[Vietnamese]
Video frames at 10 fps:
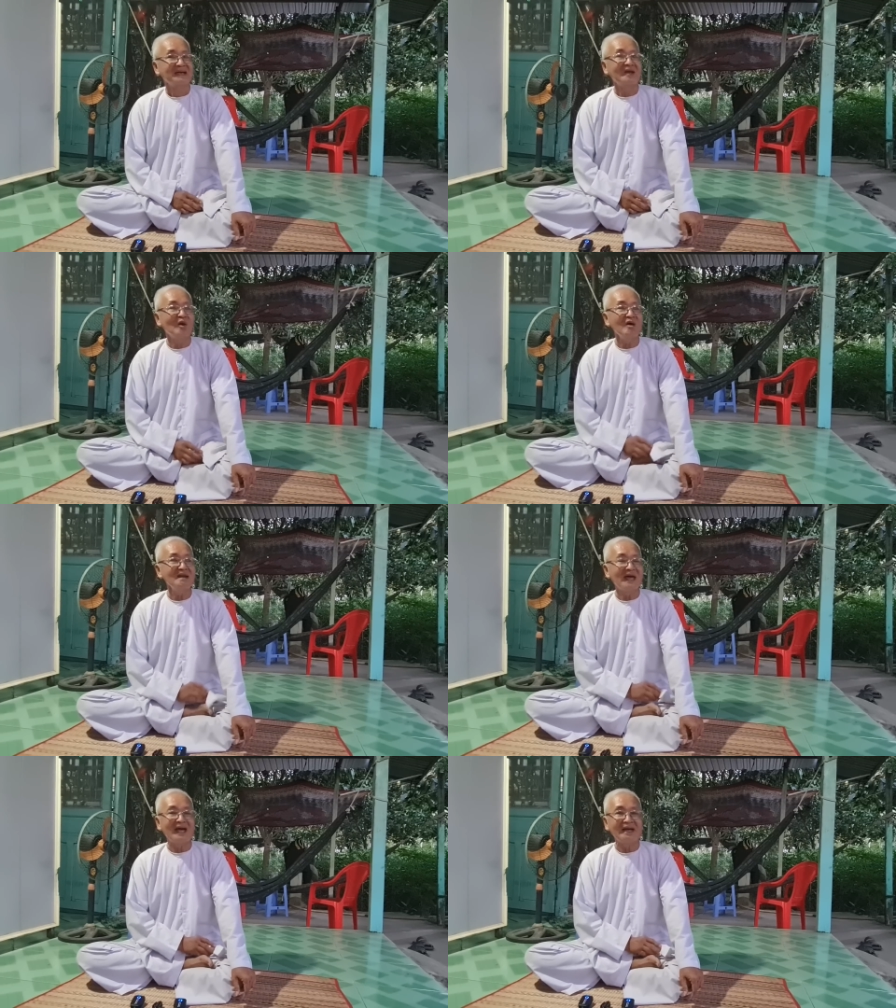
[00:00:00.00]
cái
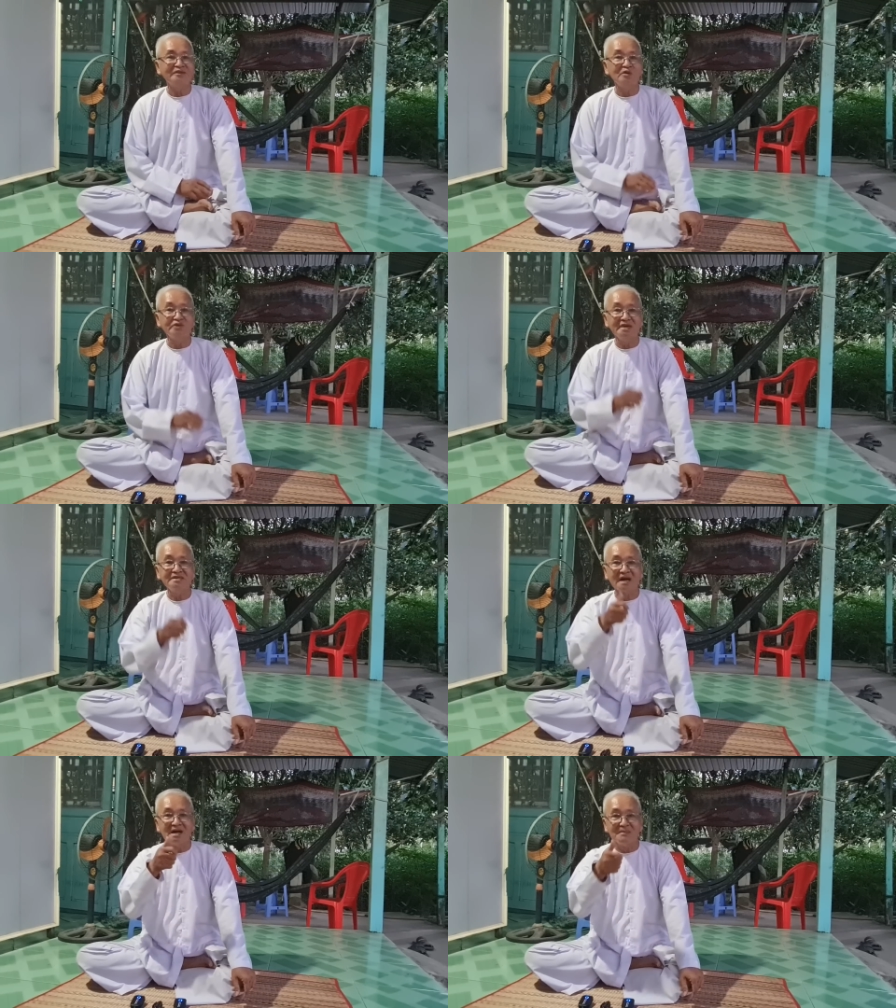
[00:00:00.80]
đó là cái tiêu chí
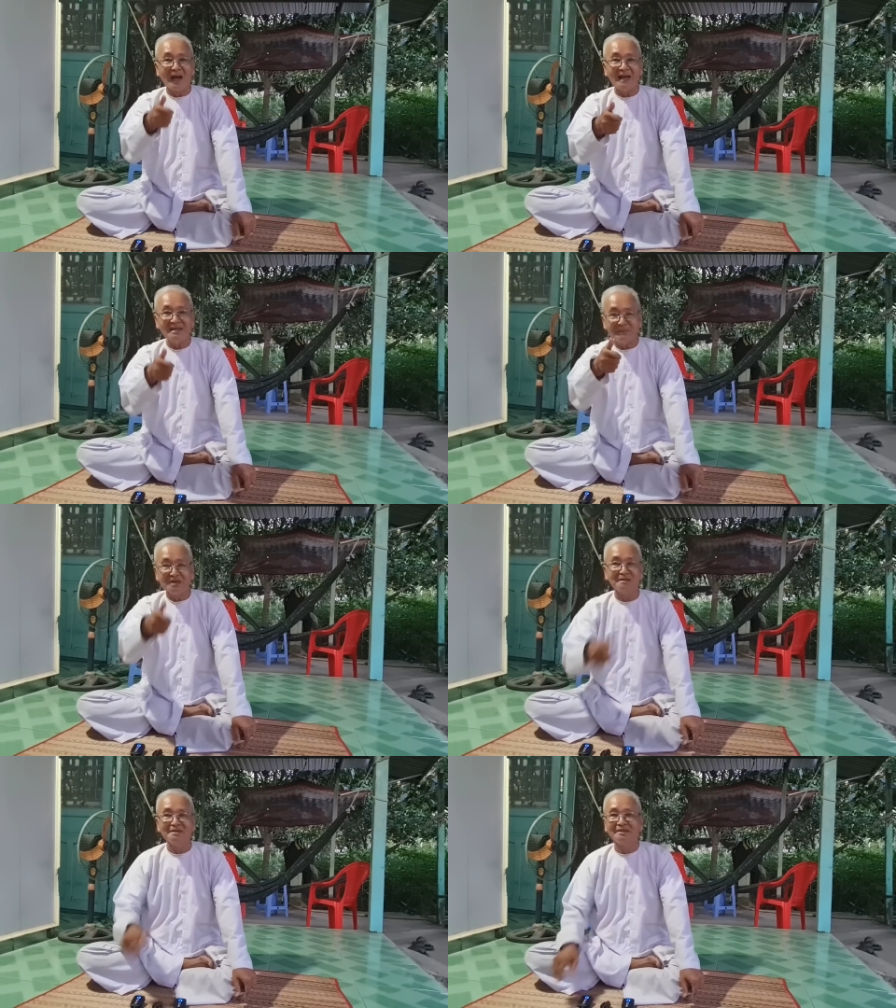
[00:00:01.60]
cơ bản
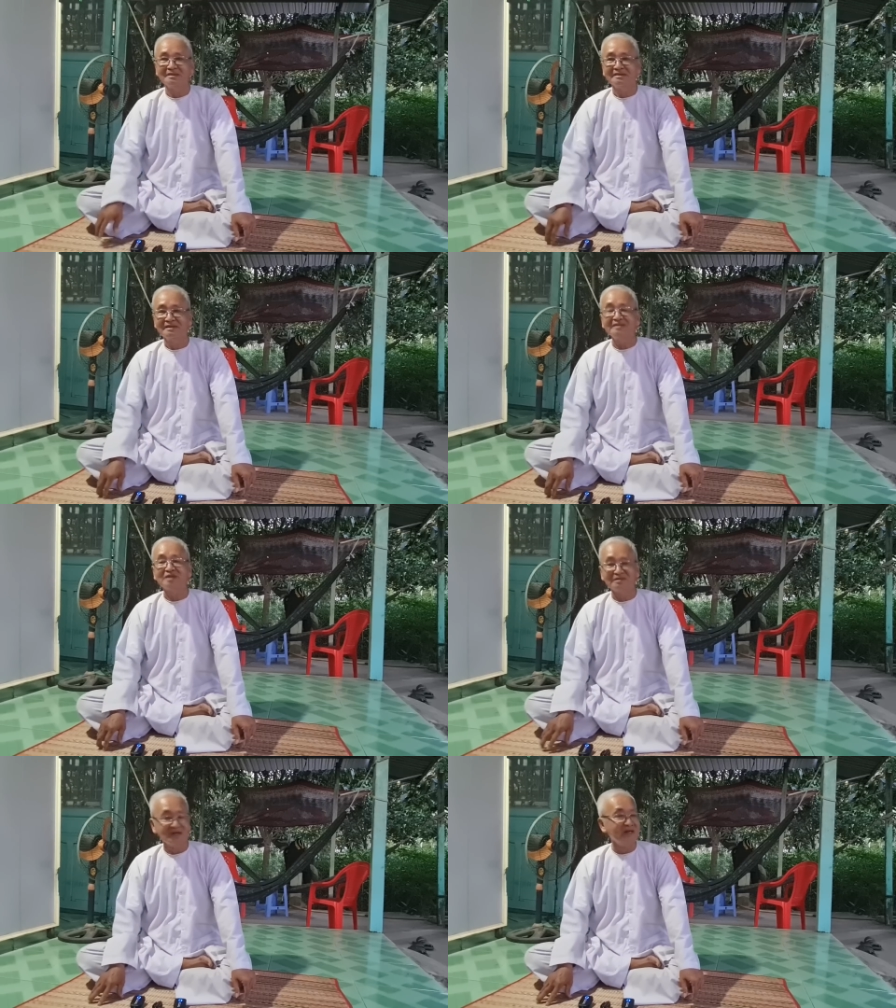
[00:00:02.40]
làm người cái
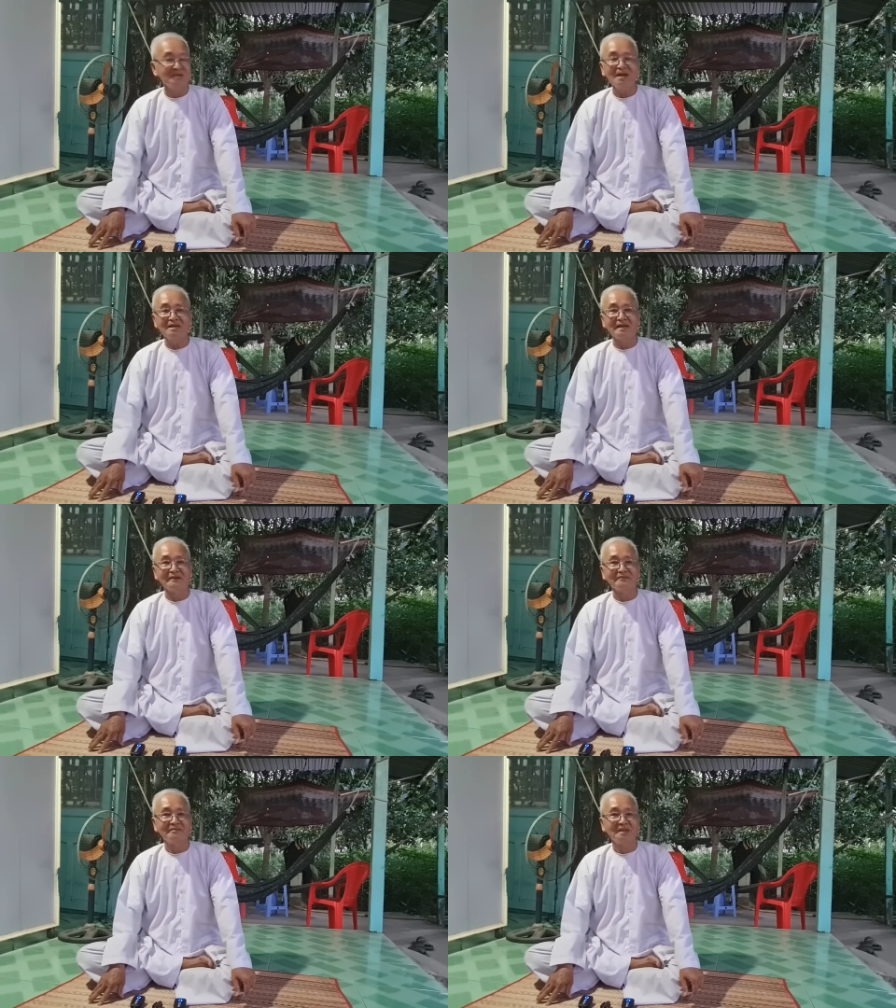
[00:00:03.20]
tình người nó mất liền
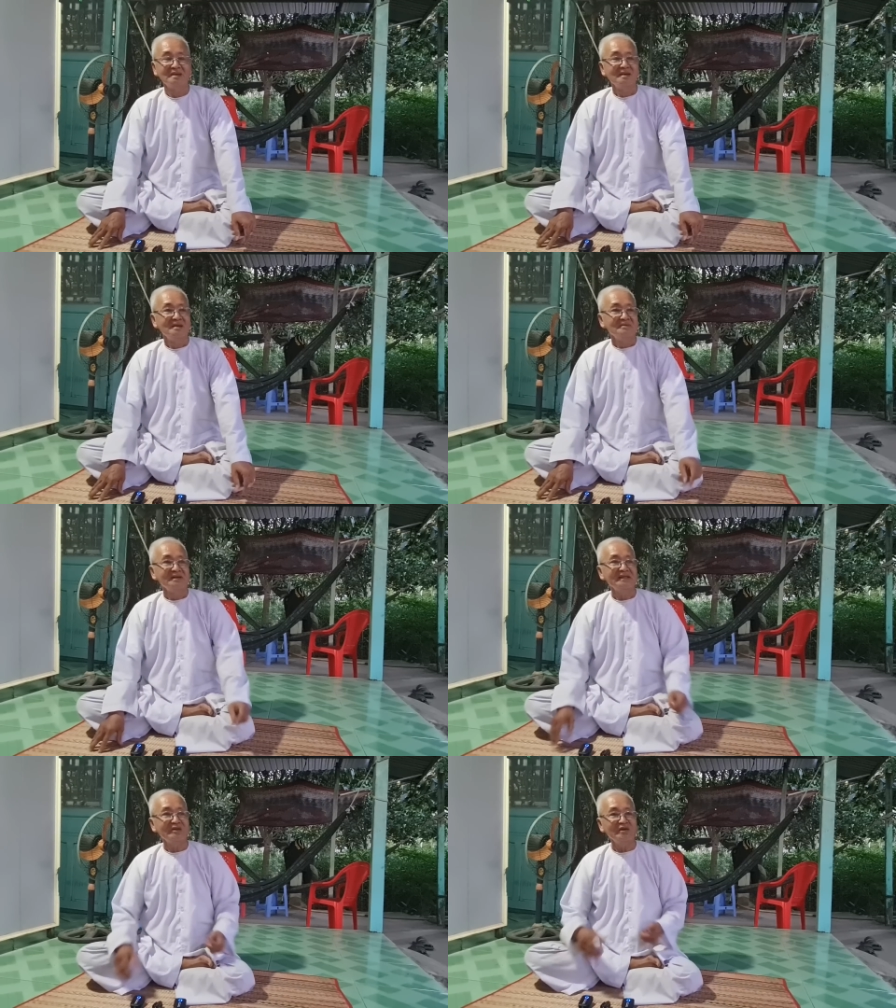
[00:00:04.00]

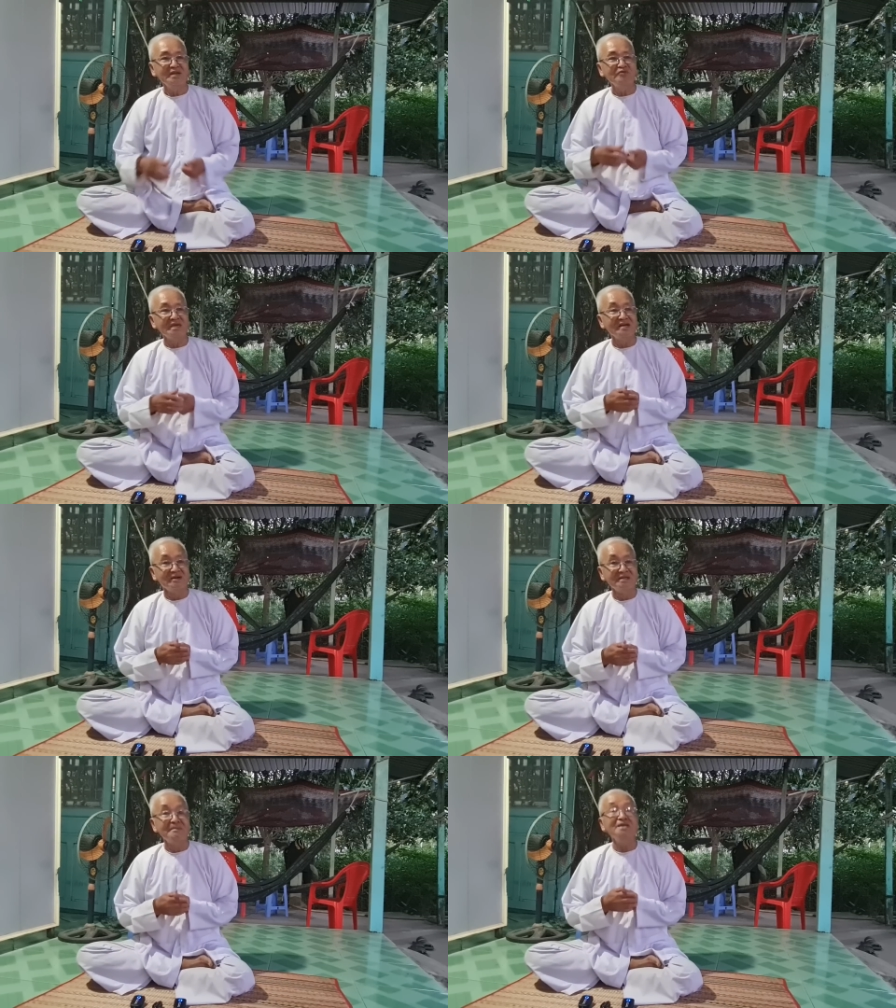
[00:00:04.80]
mà đức thầy nói nếu thiệt
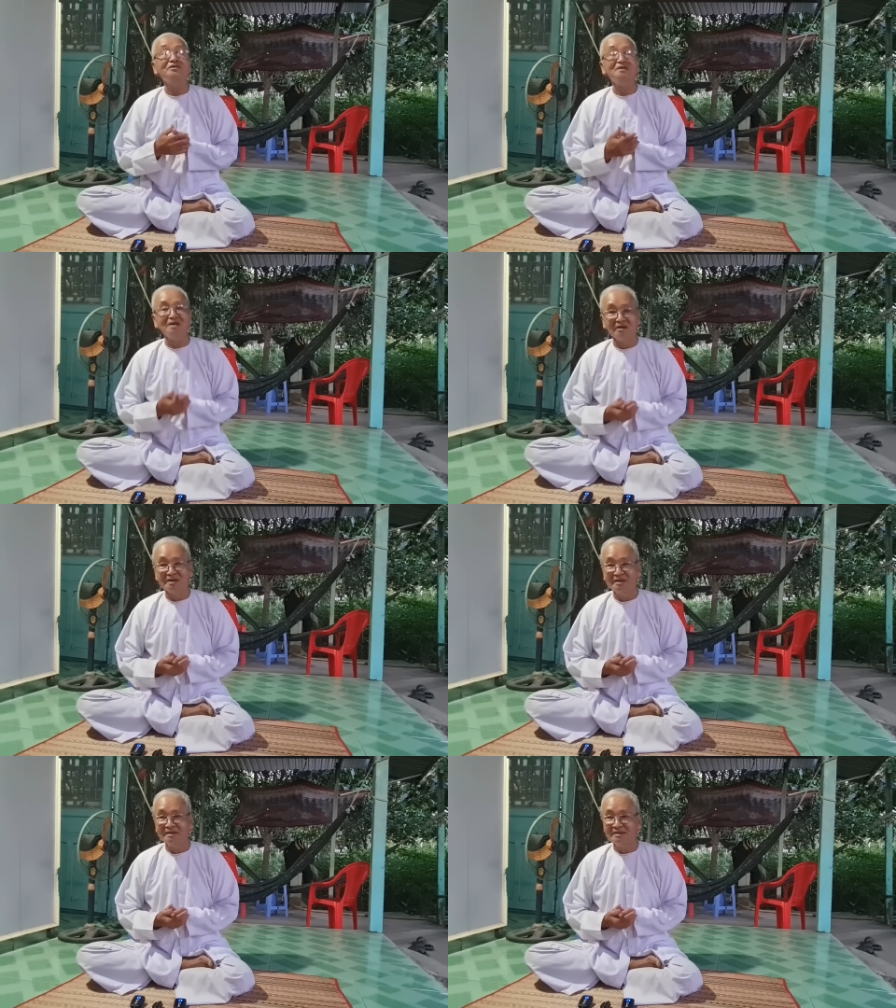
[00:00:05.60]
người thì biết thương
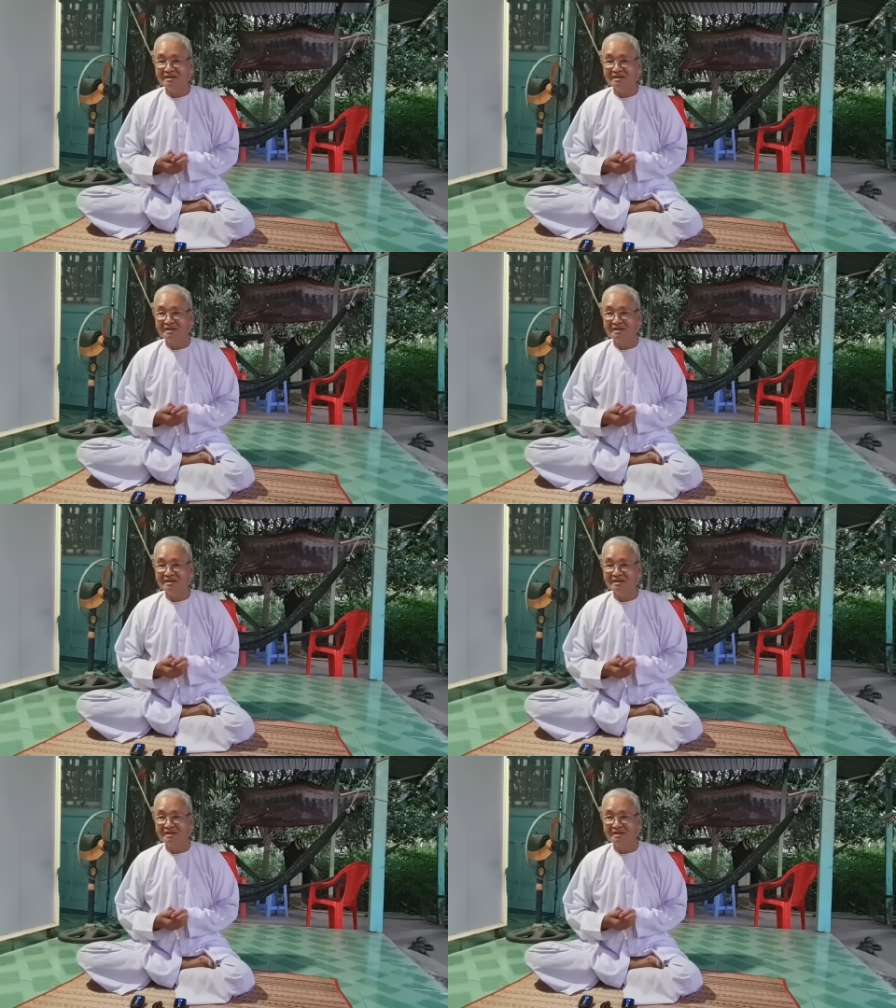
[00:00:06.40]
người